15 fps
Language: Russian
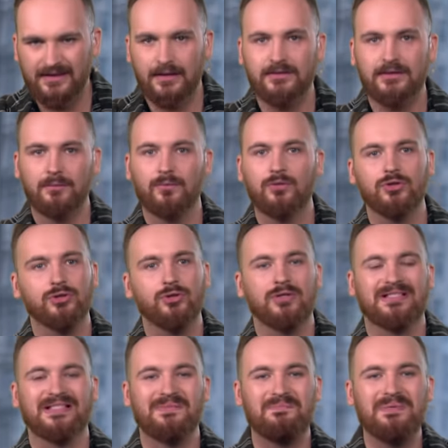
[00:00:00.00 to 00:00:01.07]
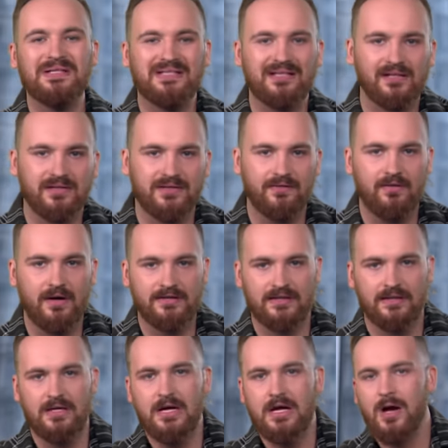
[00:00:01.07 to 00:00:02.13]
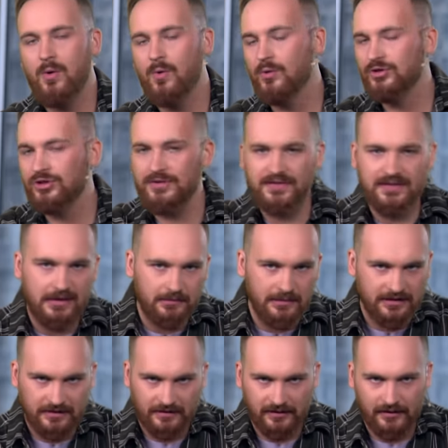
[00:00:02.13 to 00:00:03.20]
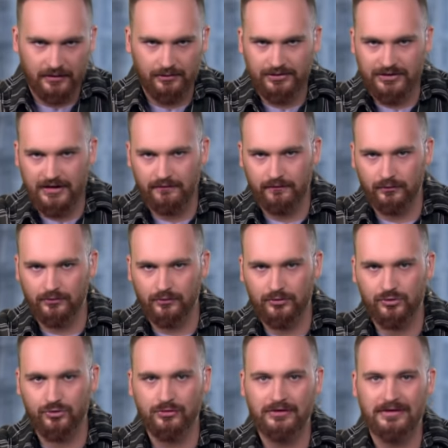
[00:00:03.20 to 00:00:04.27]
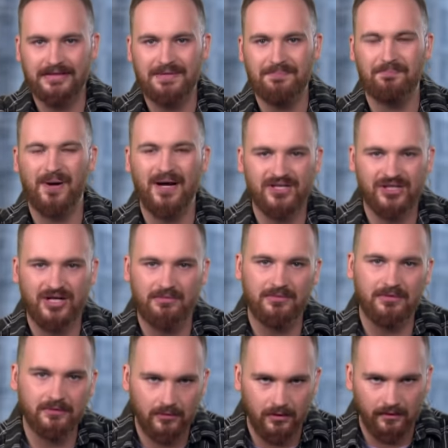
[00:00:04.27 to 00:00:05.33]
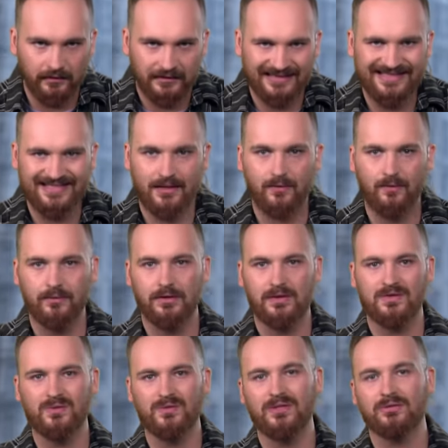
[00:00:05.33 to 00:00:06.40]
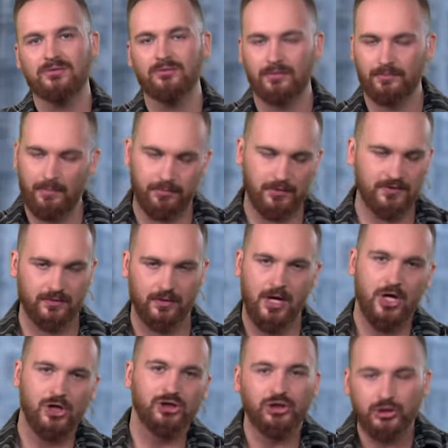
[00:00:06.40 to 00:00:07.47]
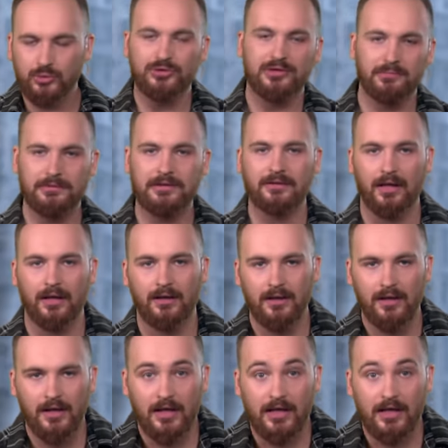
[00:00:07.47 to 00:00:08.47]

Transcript: Это и к тому, что события развиваются очень стремительно. Людей в Урдлот чуть ли не пачками ловят, незаконно осудят, ну и попросту шьют им дела.